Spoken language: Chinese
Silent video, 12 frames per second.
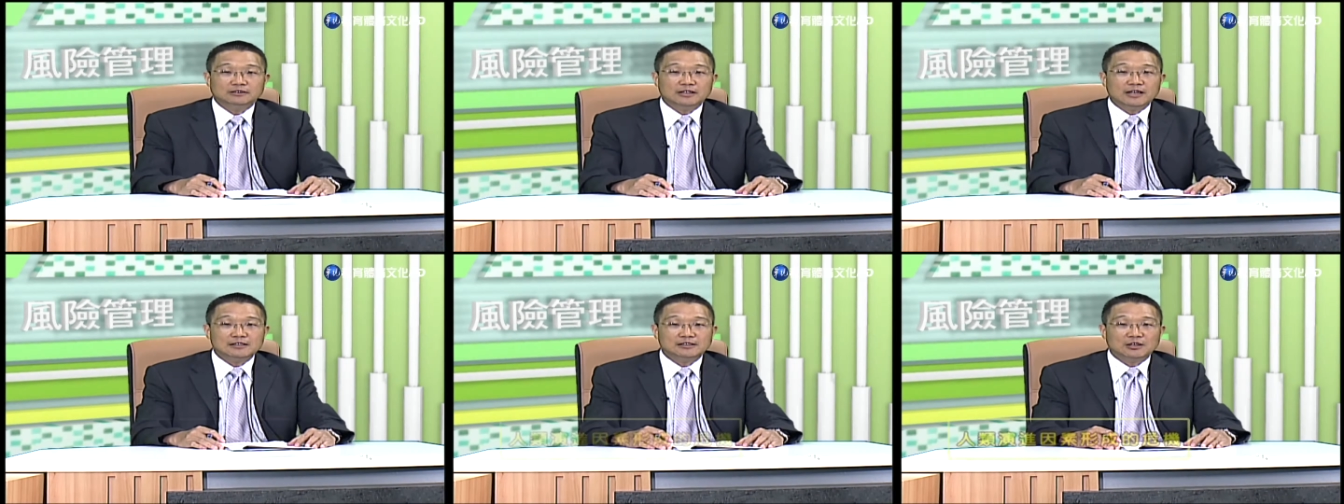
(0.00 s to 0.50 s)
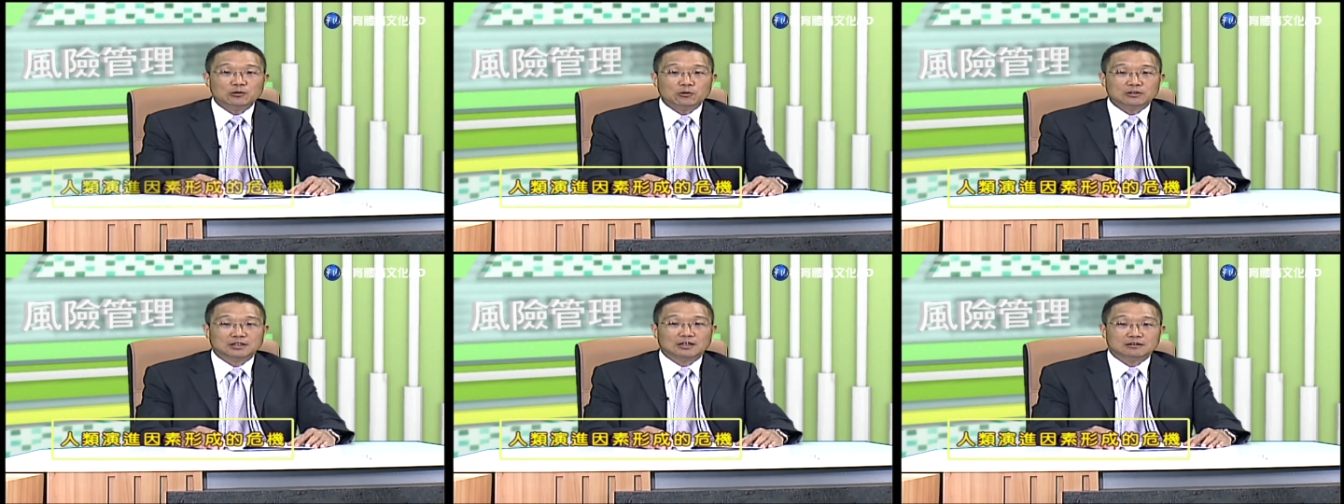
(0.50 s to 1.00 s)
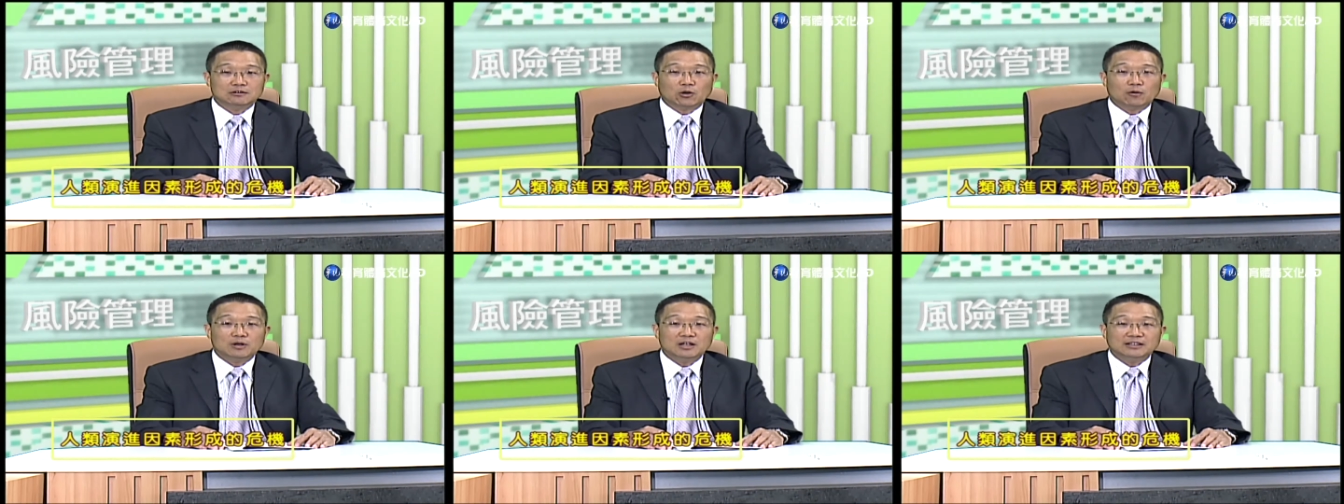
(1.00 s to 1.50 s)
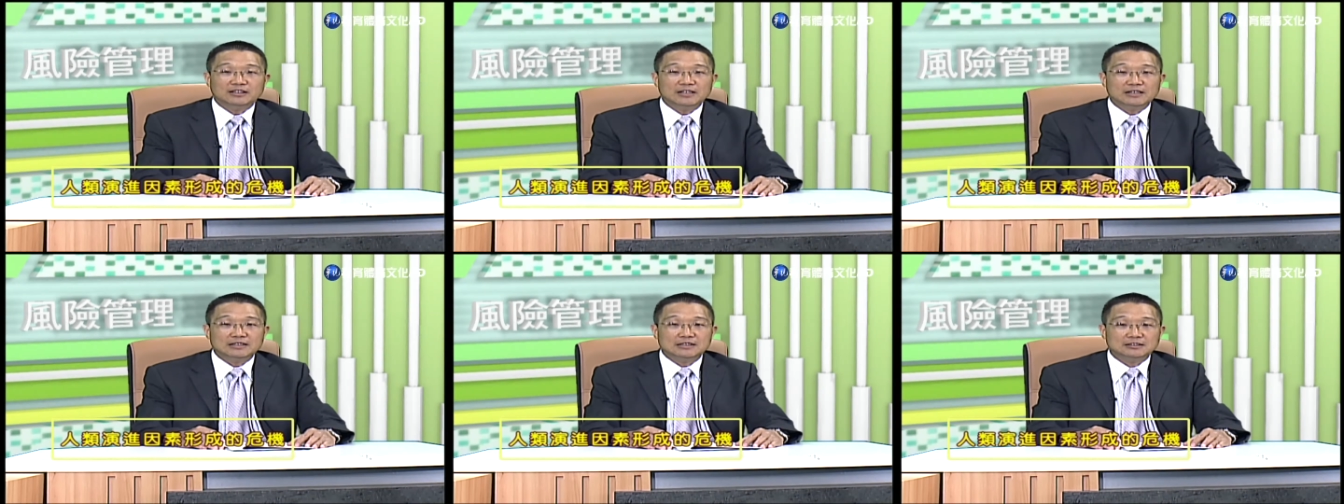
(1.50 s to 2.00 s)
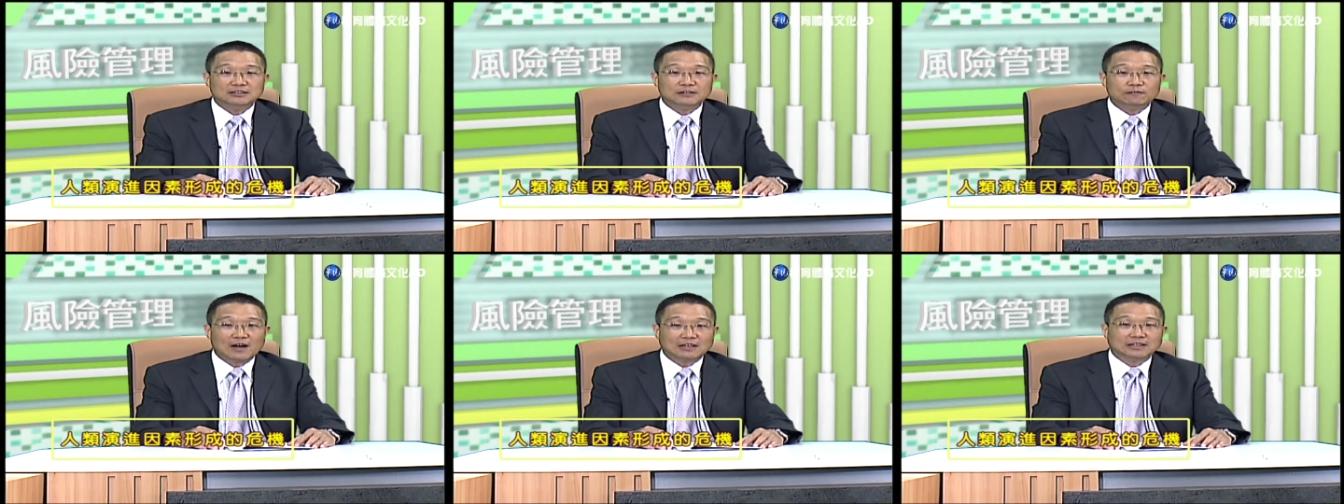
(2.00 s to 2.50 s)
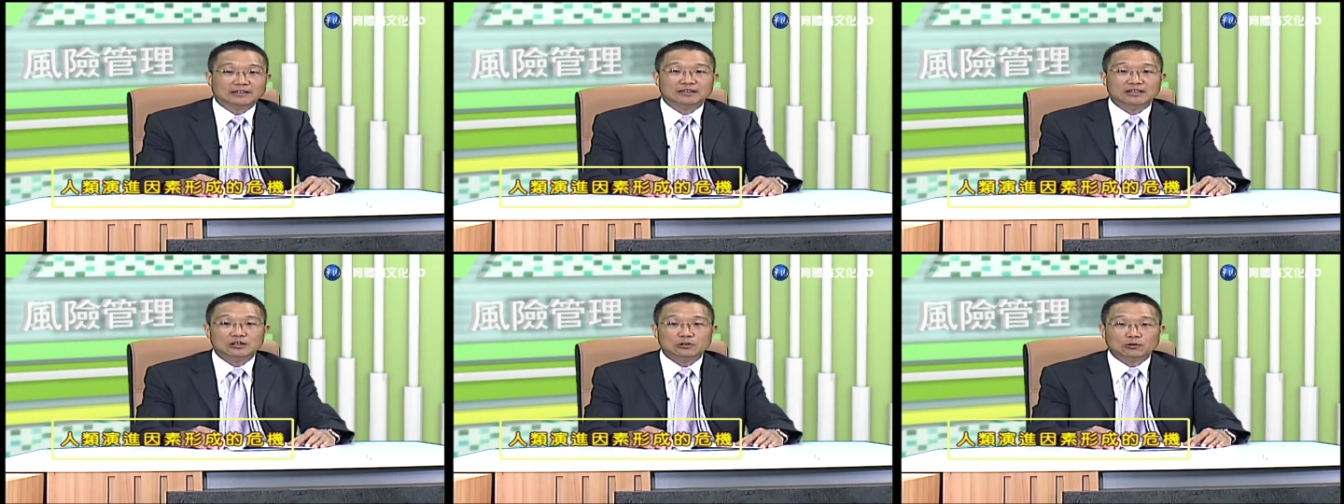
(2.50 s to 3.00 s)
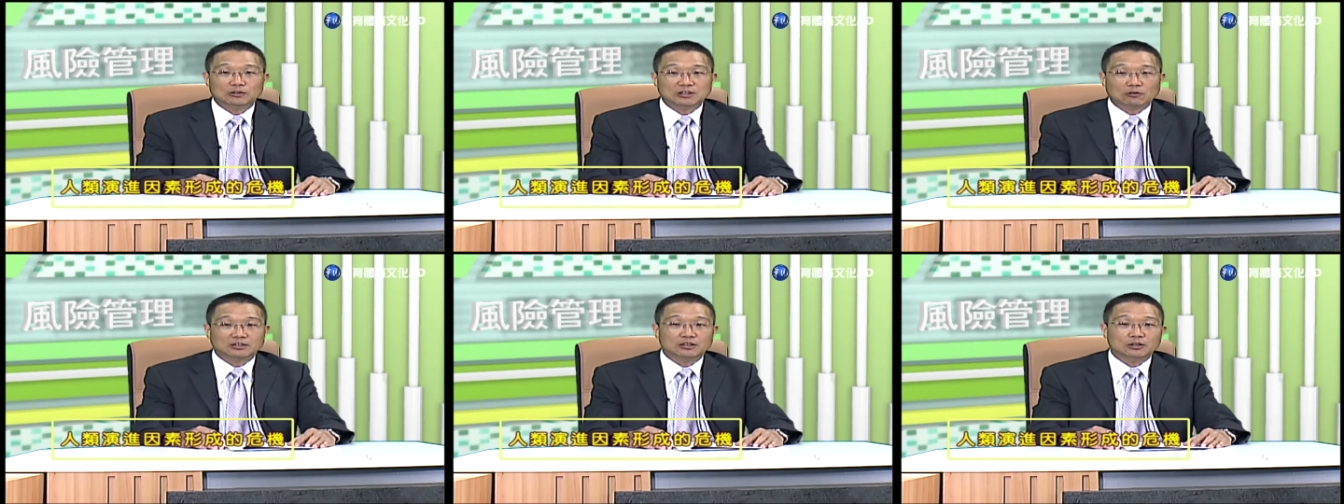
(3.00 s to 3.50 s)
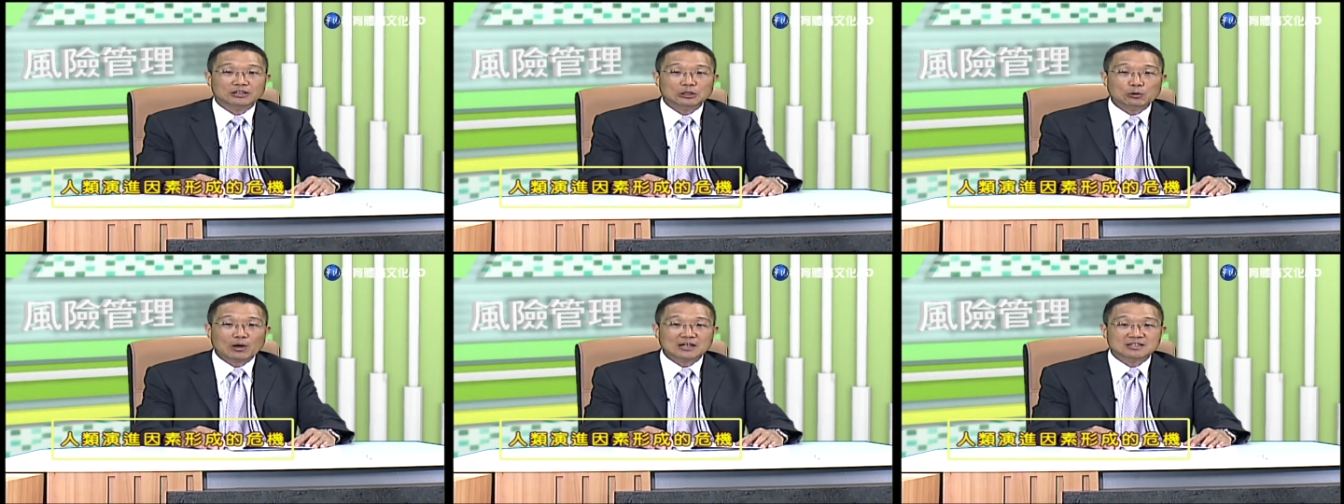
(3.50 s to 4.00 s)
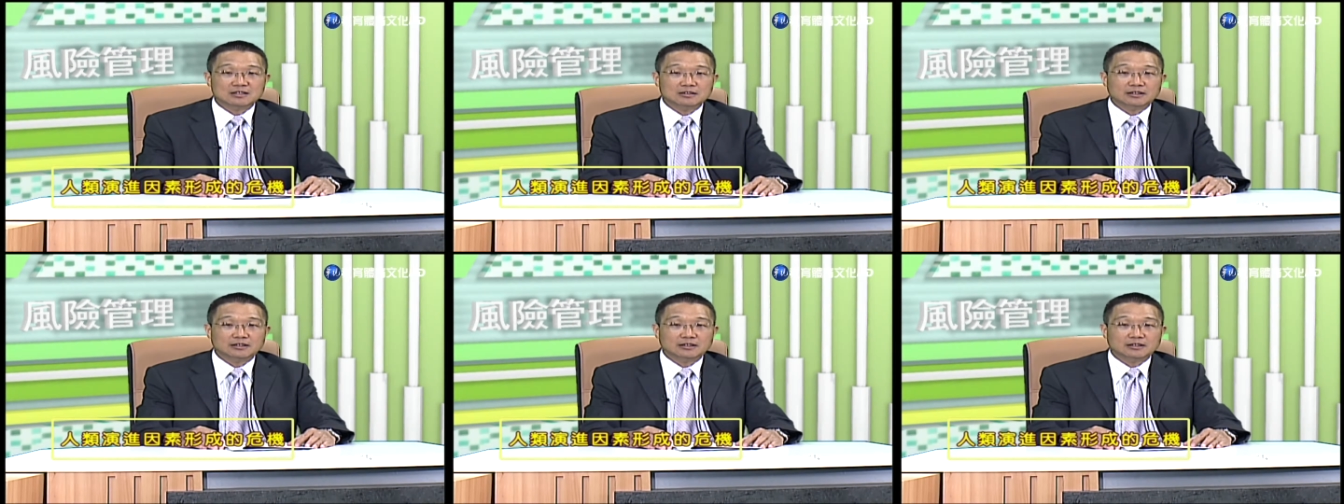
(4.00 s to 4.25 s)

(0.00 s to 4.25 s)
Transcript: 人眼镜过程中，因科技发展应用造成的意外事